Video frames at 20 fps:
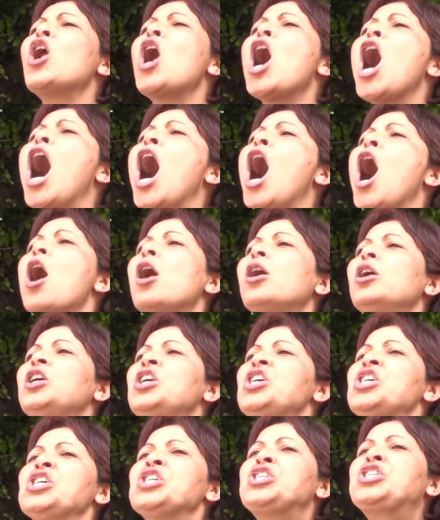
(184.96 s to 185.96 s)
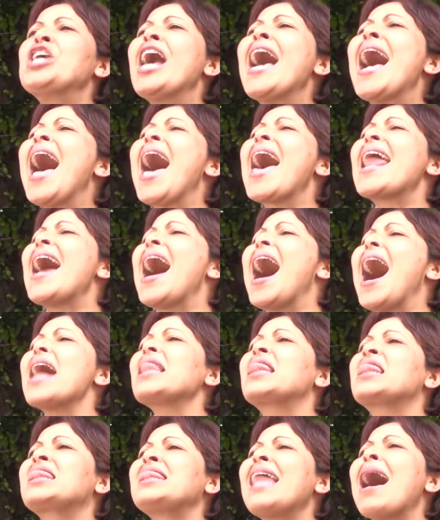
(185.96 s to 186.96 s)
اعتصام
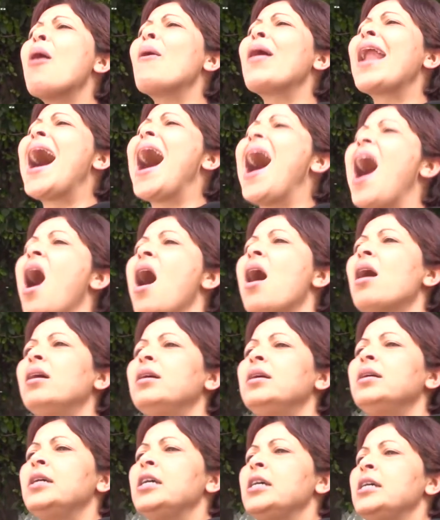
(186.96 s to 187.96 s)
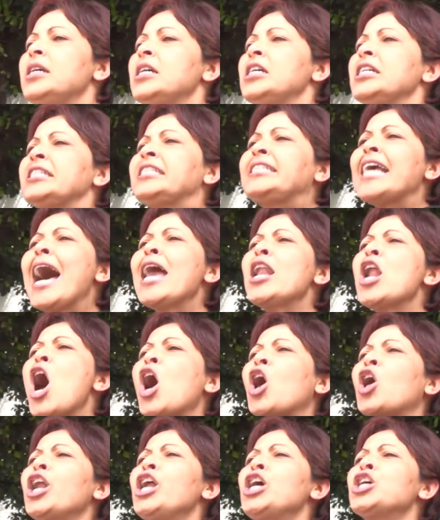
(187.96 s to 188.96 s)
وهذا مش صحيح
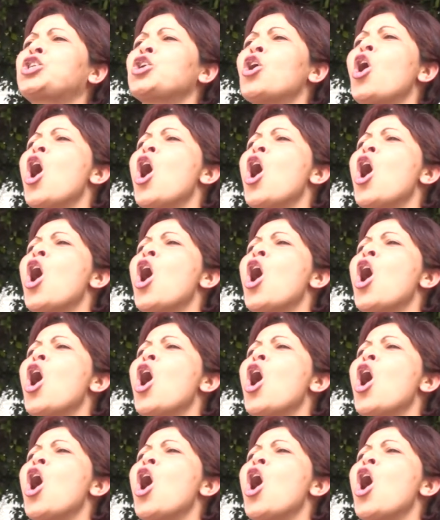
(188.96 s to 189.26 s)
لانه معروف